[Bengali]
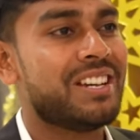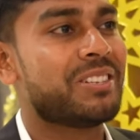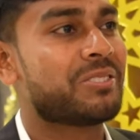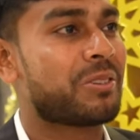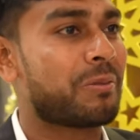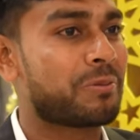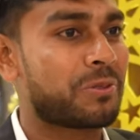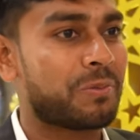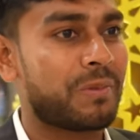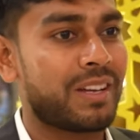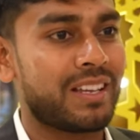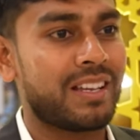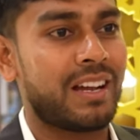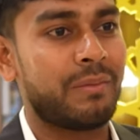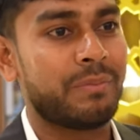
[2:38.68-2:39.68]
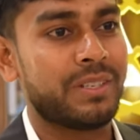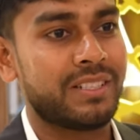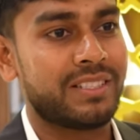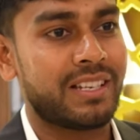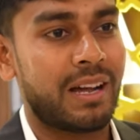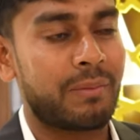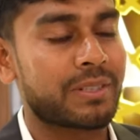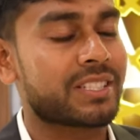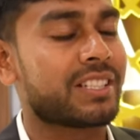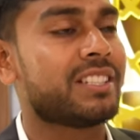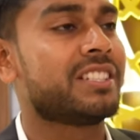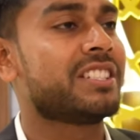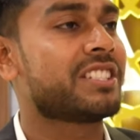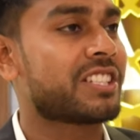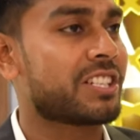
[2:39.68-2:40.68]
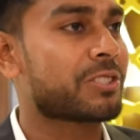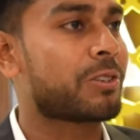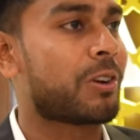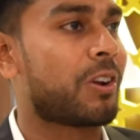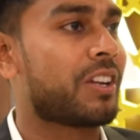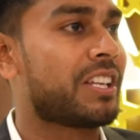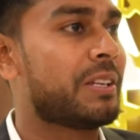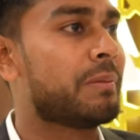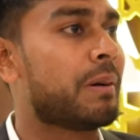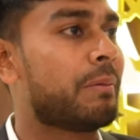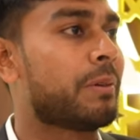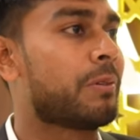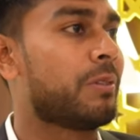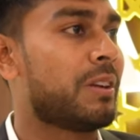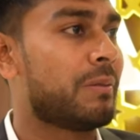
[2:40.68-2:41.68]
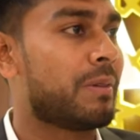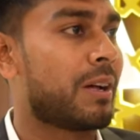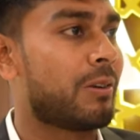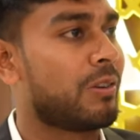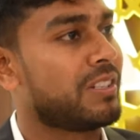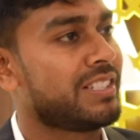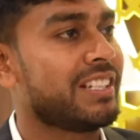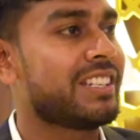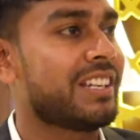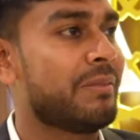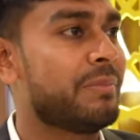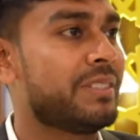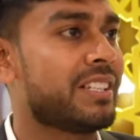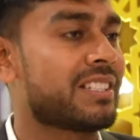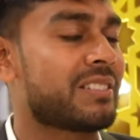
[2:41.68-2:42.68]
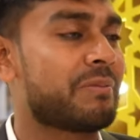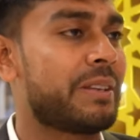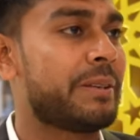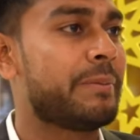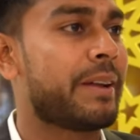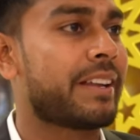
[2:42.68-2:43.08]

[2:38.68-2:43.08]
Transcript: সব সময় আমি আমার সাথে ডিসকাস করা কিভাবে করলে ভালো হয় সেটা আমি জাস্ট ফিডব্যাক